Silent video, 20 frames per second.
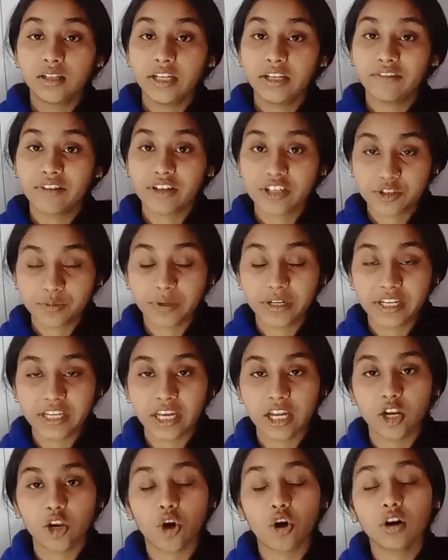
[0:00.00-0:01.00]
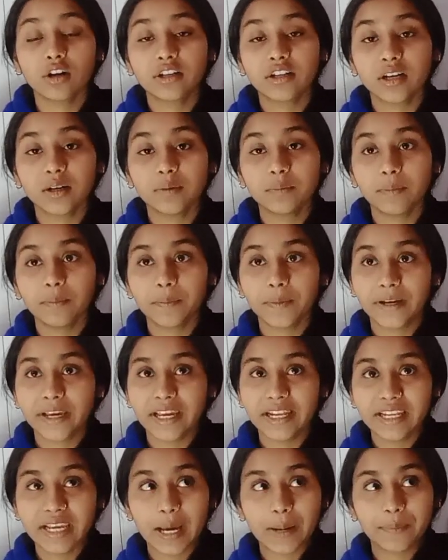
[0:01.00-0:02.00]
इन्वेस्टमेंट किया लॉन्ग टर्म
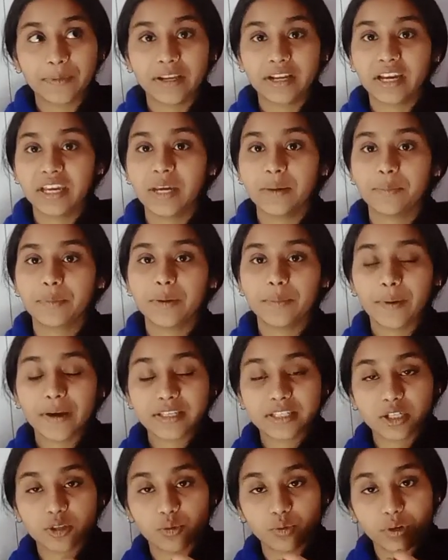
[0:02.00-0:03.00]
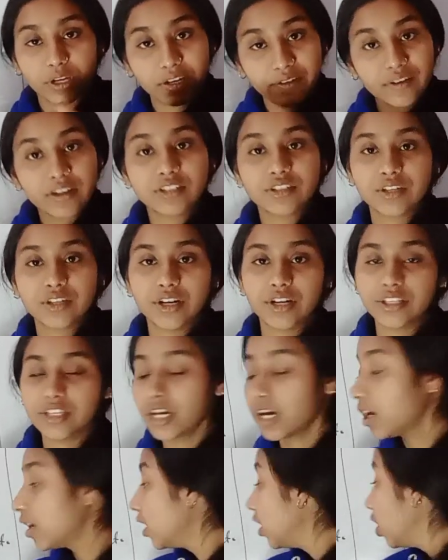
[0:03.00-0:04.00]
के लिए आपने कहीं अपने पैसे को इन्वेस्ट कर
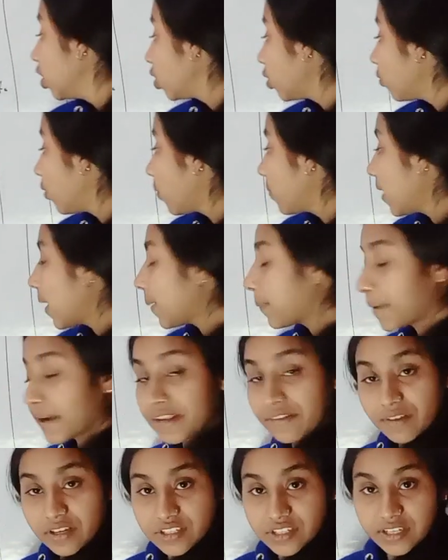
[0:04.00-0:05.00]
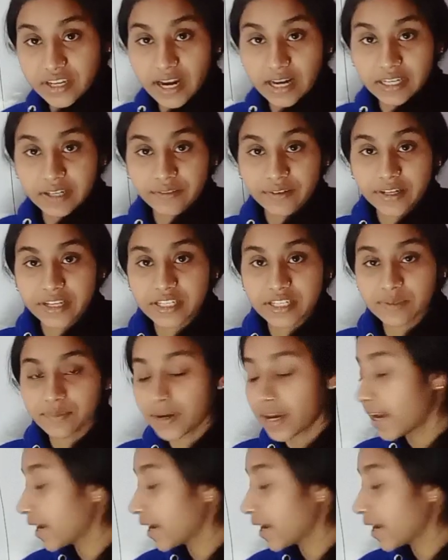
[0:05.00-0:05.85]
दिया तो वो भी आपका इन्वेस्टिंग एक्टिविटीज़ में